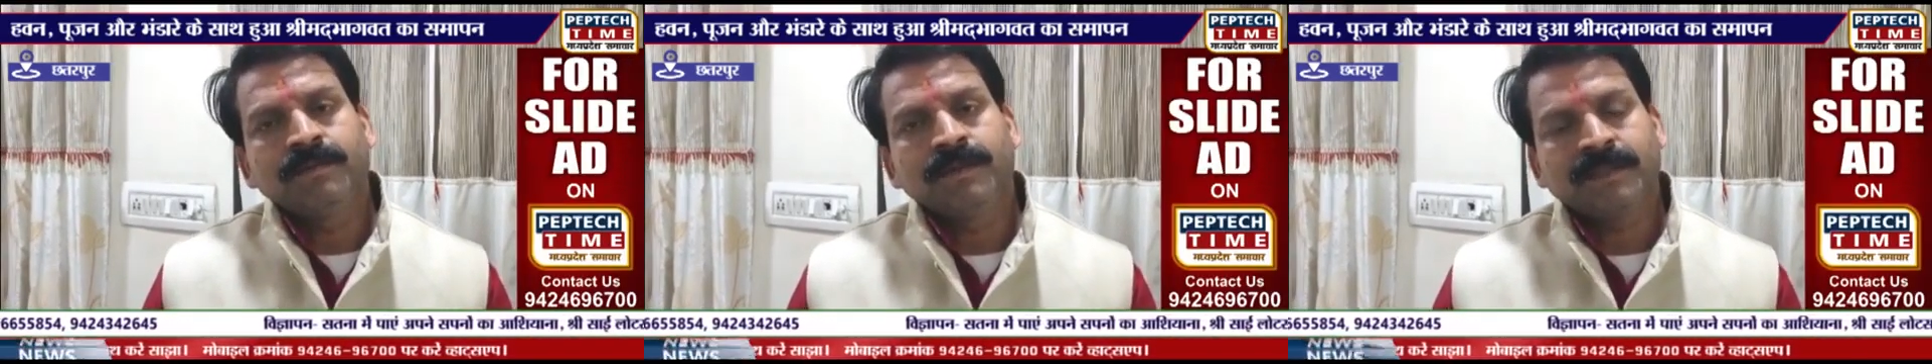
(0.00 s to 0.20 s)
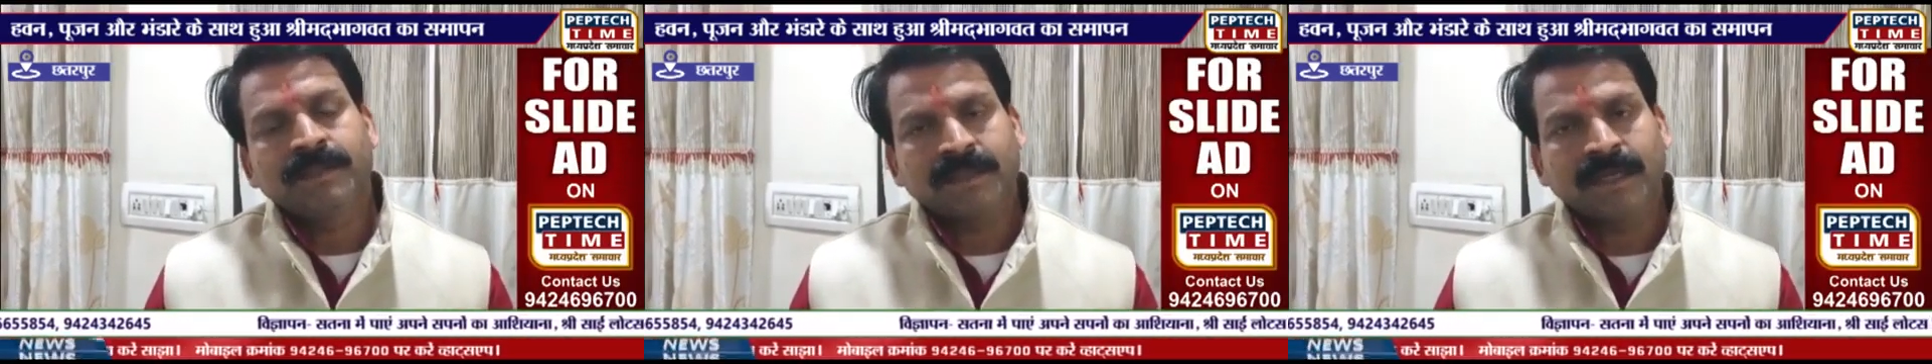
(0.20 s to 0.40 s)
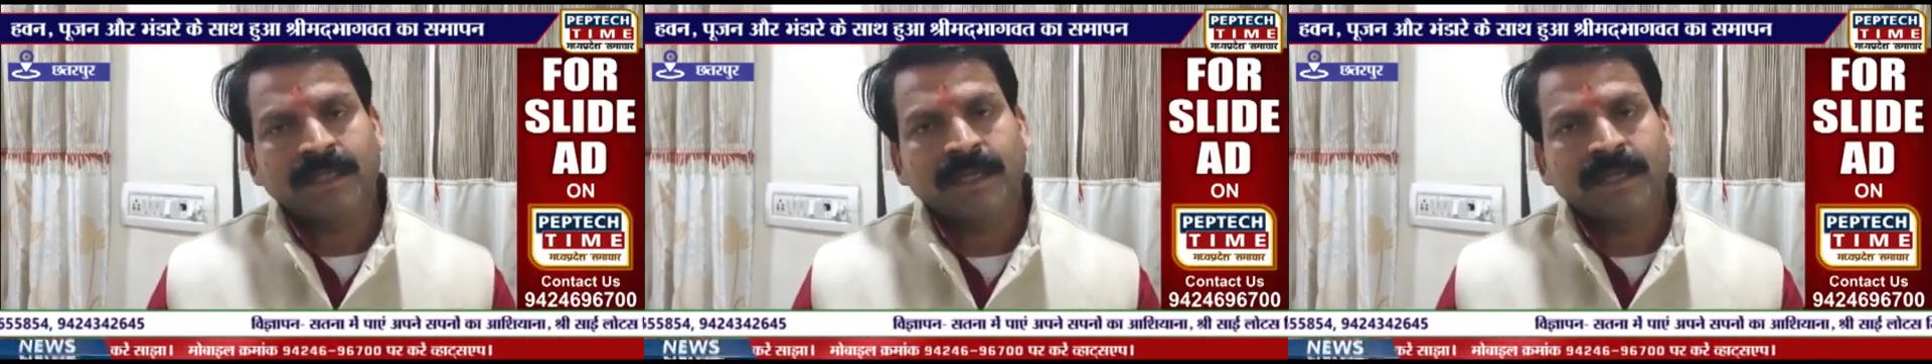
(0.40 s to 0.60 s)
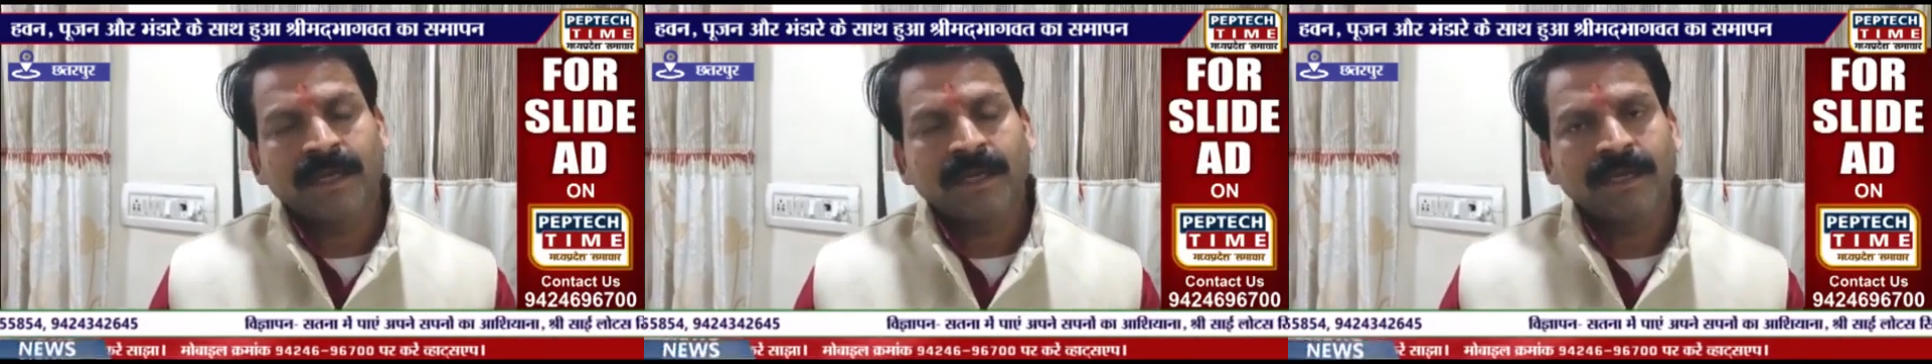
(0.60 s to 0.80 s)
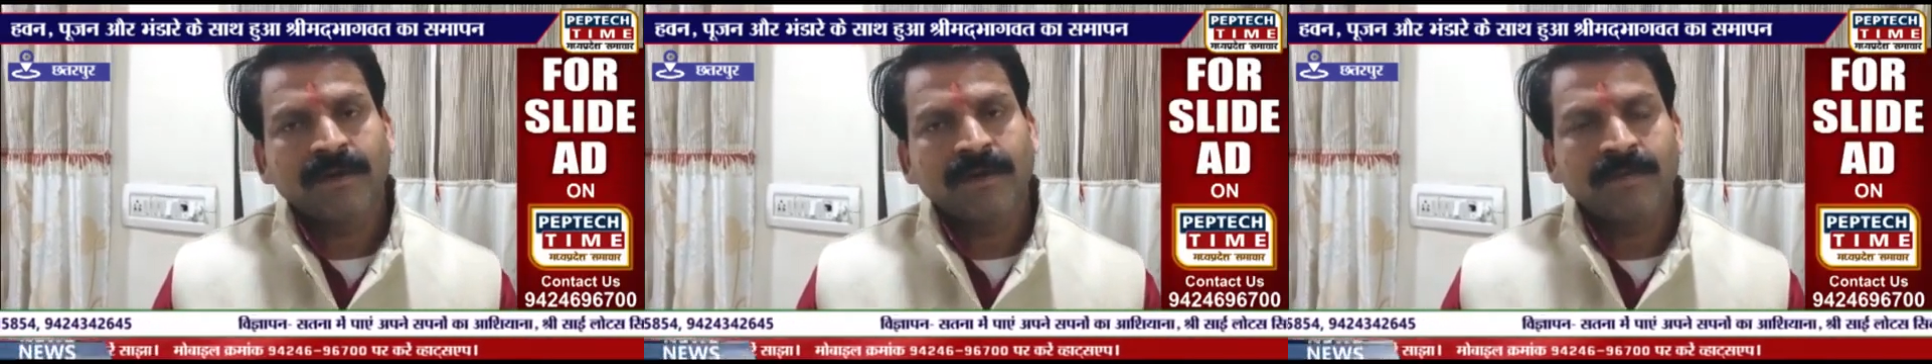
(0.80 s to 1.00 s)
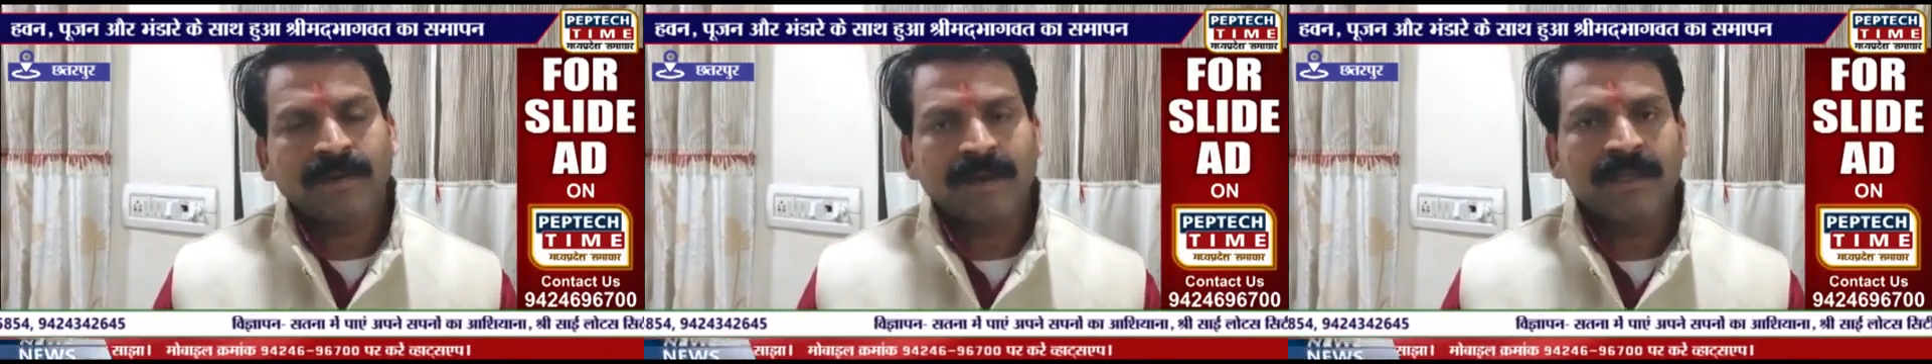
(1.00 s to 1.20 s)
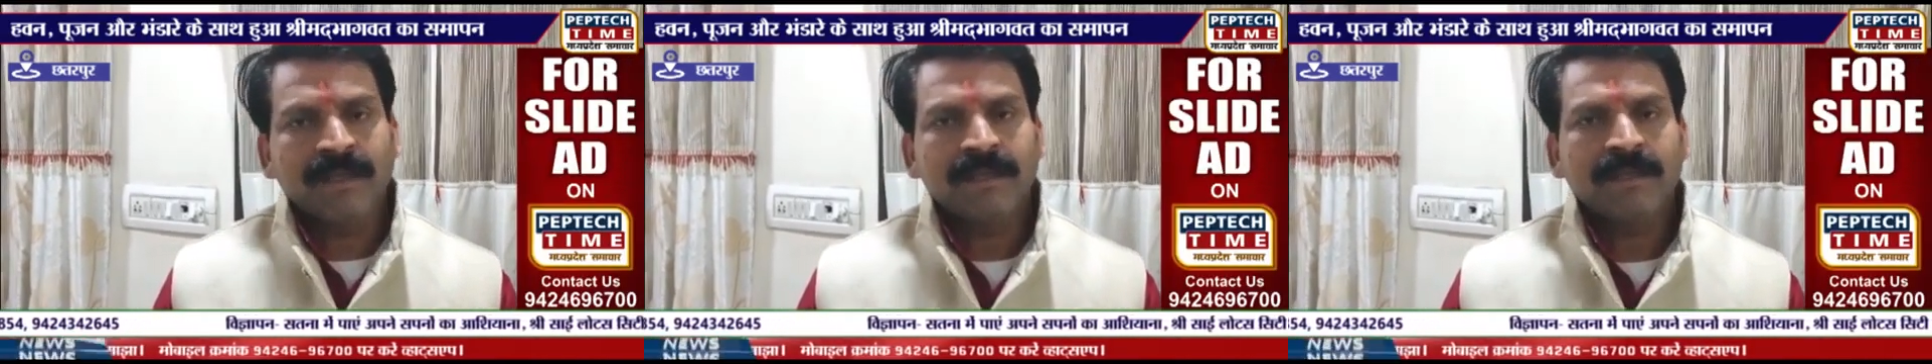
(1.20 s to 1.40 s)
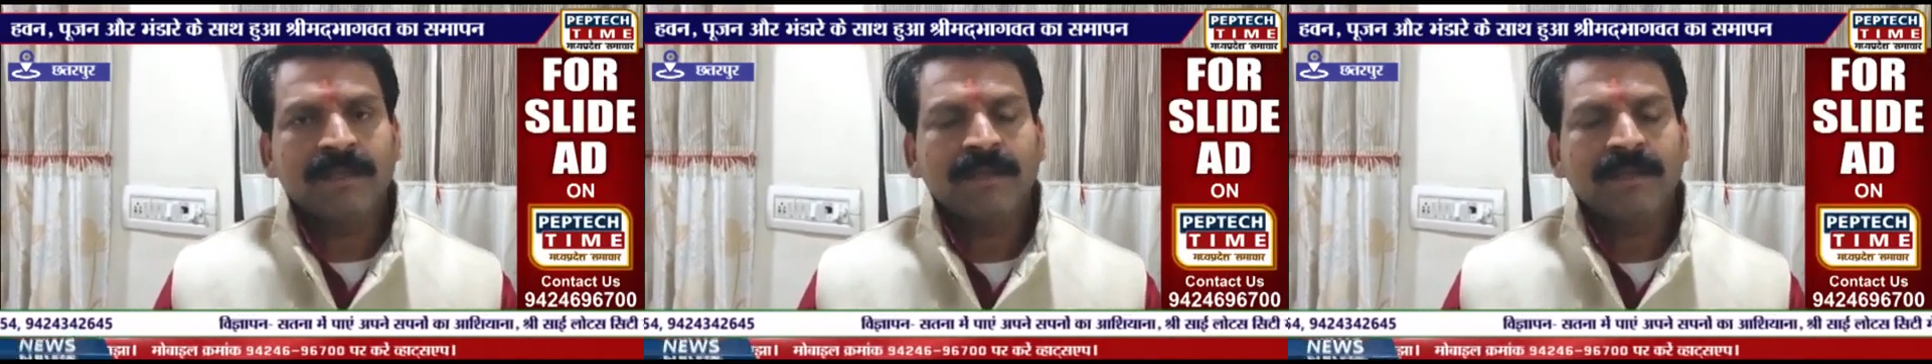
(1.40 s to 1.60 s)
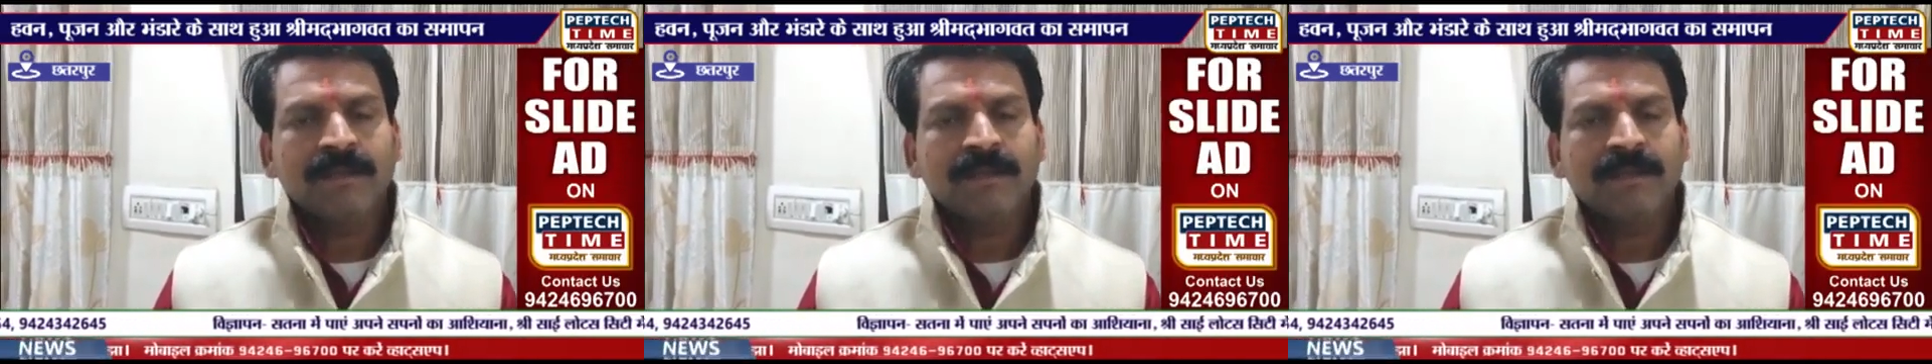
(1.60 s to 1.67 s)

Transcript: इस कथा के उपरांत